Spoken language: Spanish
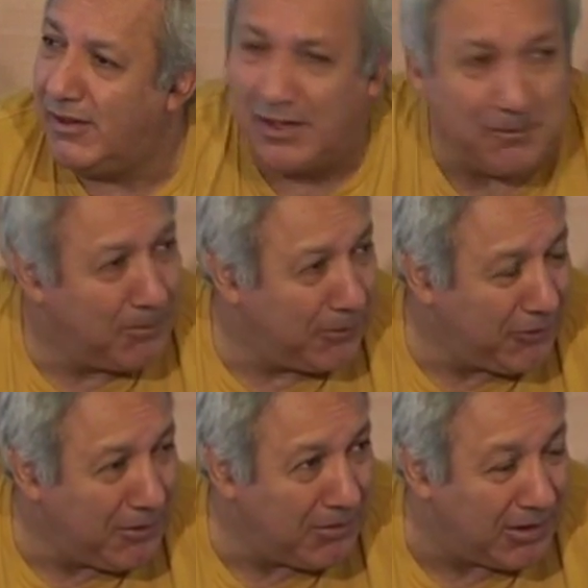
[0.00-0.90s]

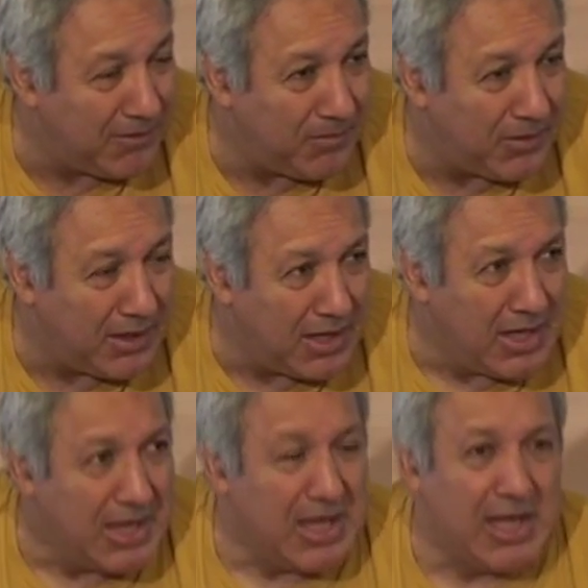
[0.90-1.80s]
imposible.
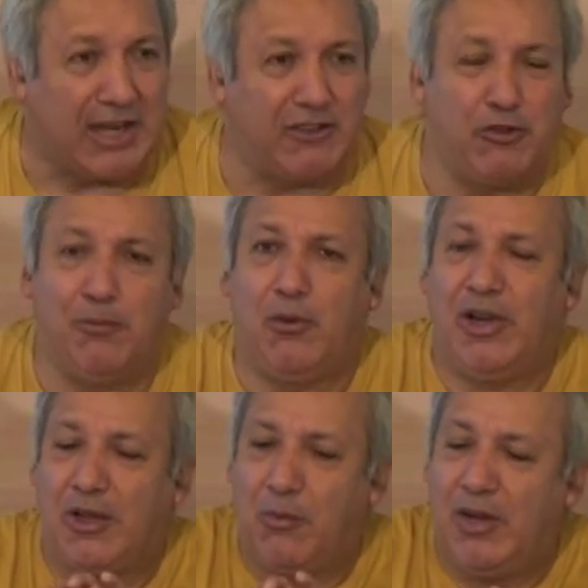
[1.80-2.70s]
Razón por
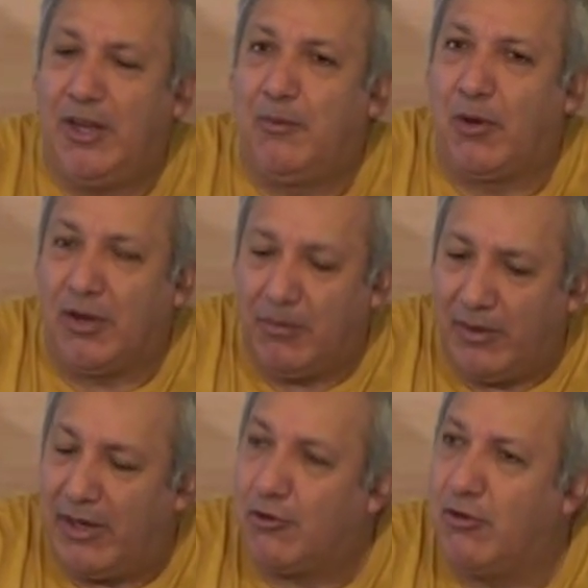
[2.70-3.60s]
la cual el problema
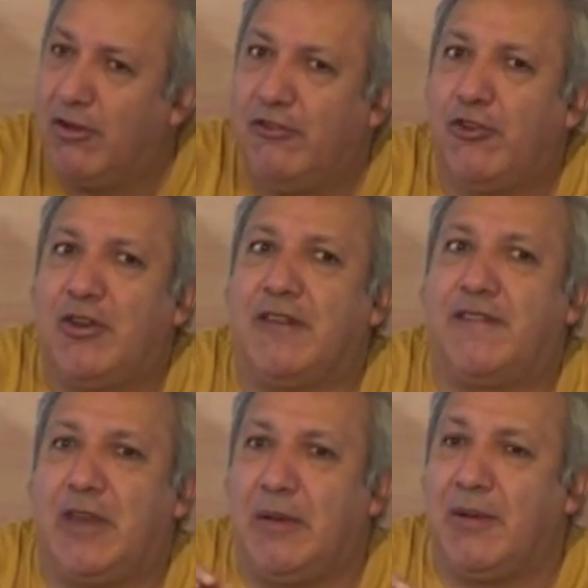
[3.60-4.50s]
de la cognición
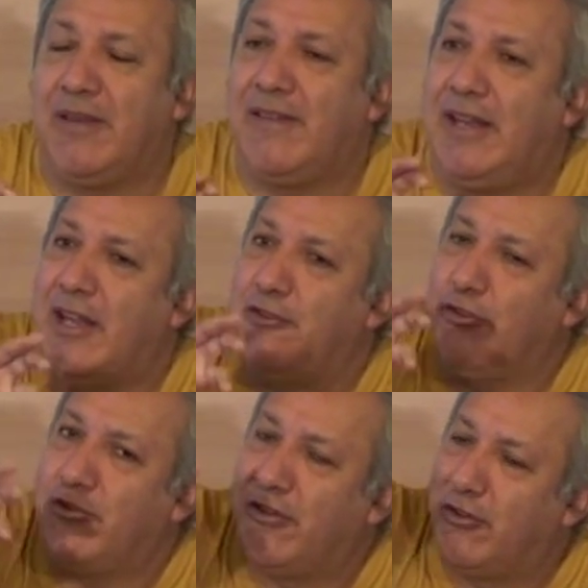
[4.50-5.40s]
estriba es en la
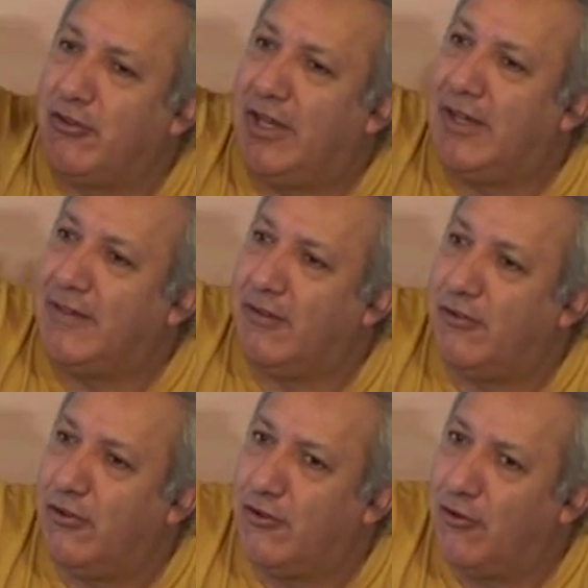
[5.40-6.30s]
asociación de la
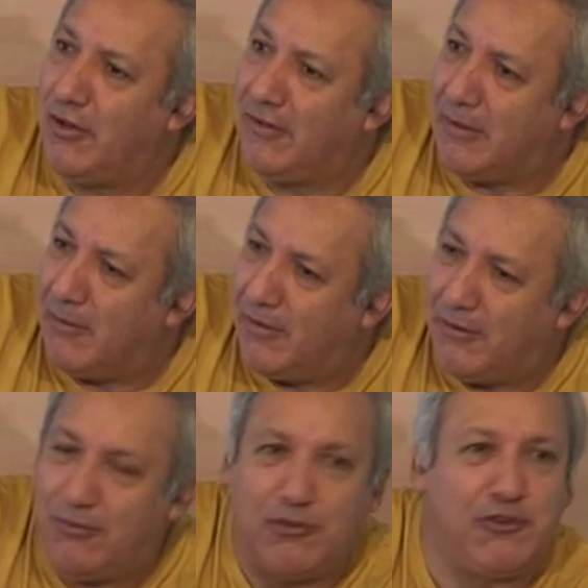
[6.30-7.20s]
atención con las
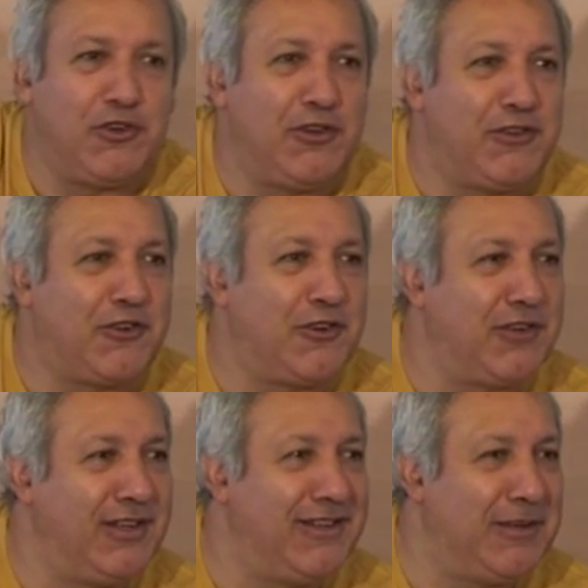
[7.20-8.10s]
diversas funciones
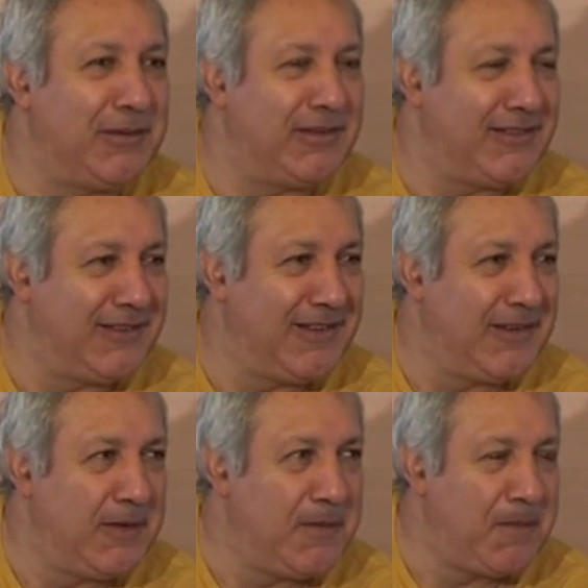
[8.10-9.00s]
cognitivas.
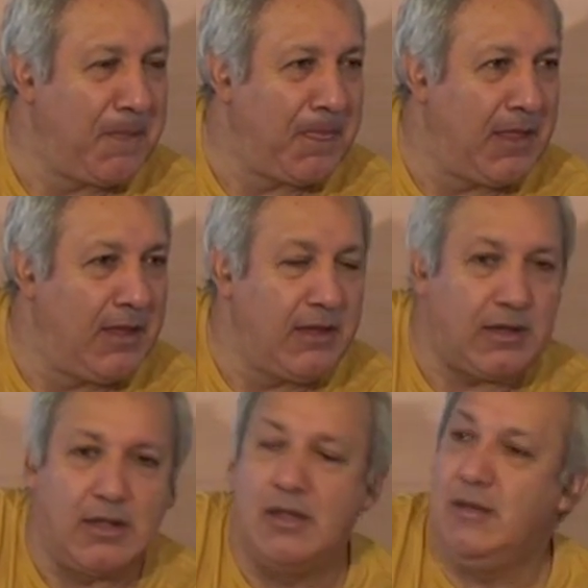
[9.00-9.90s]

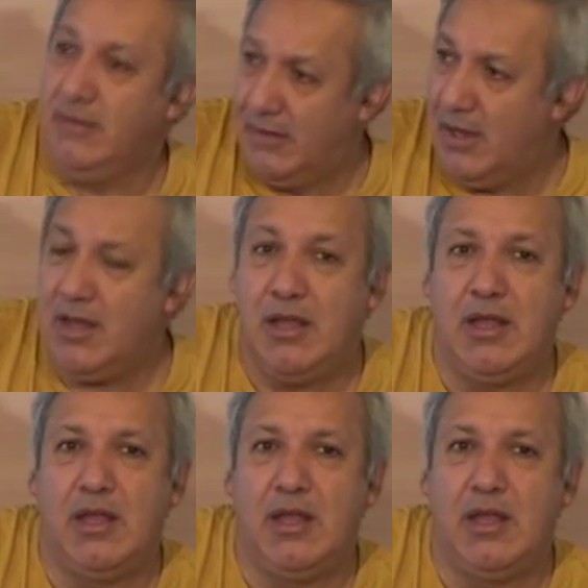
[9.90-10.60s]
Sí.